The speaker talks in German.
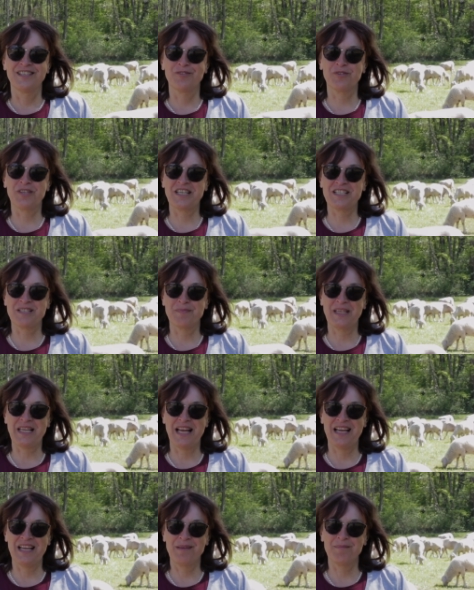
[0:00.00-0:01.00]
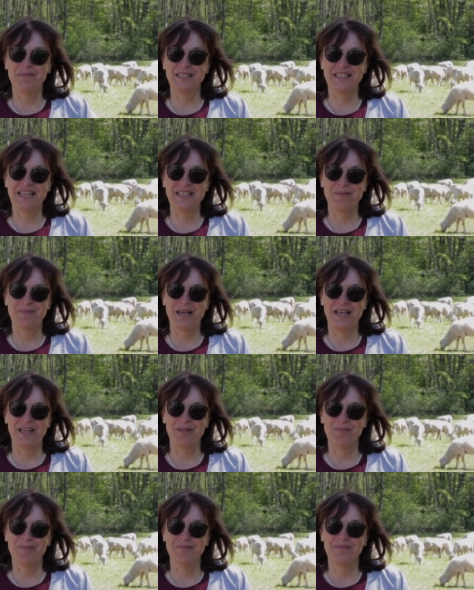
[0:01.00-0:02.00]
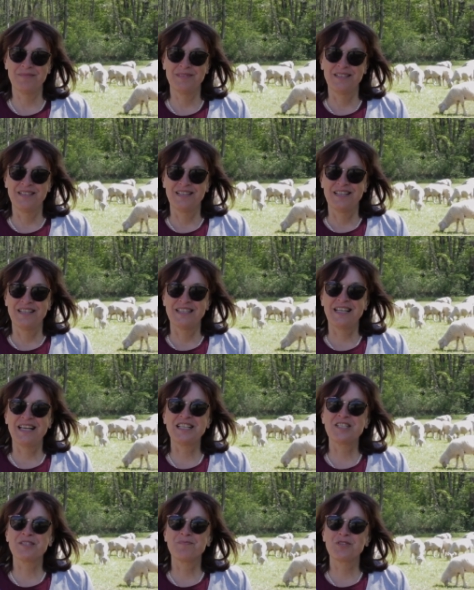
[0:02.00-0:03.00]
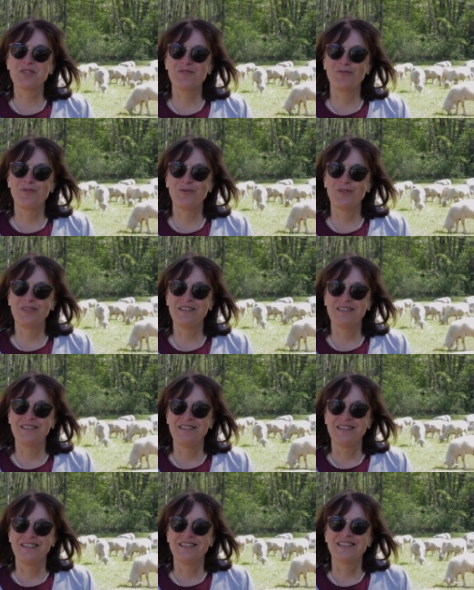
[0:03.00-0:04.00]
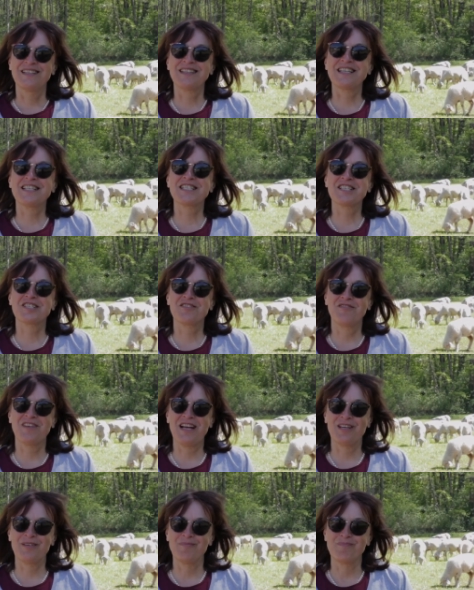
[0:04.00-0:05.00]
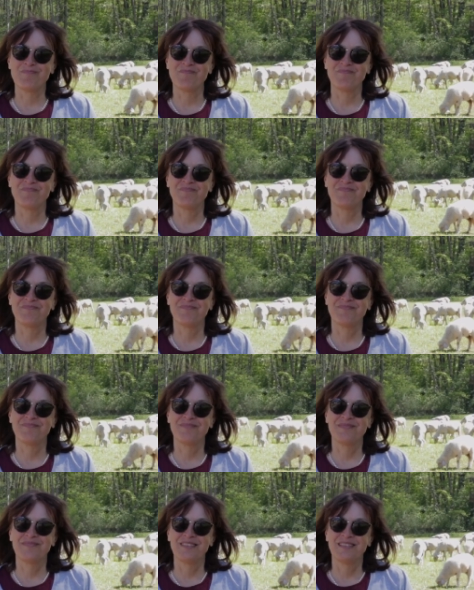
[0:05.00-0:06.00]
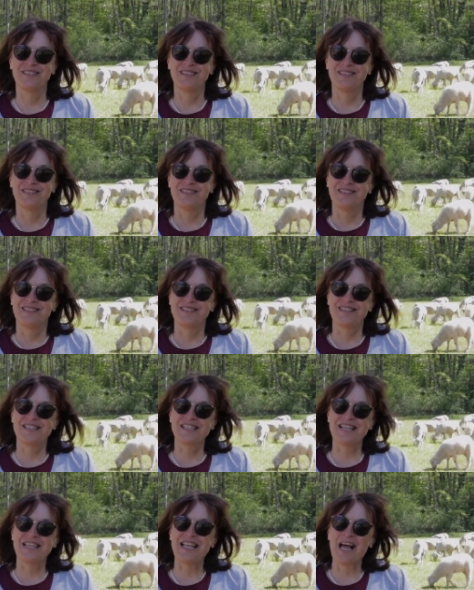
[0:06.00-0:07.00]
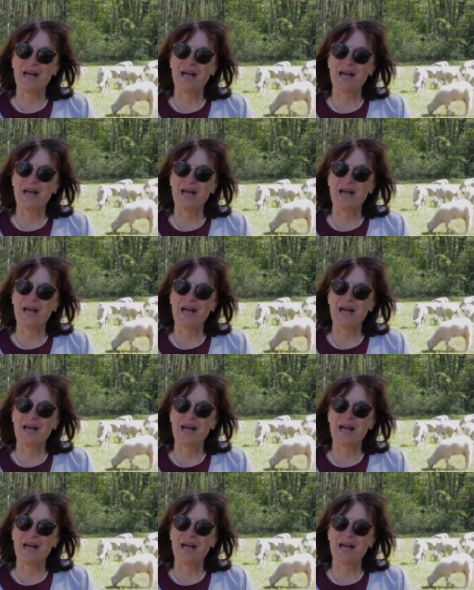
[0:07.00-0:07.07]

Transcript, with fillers: Du trägst mich heim in deinem Arm. Da ist mir's wohl, da ist es warm. Es ist ein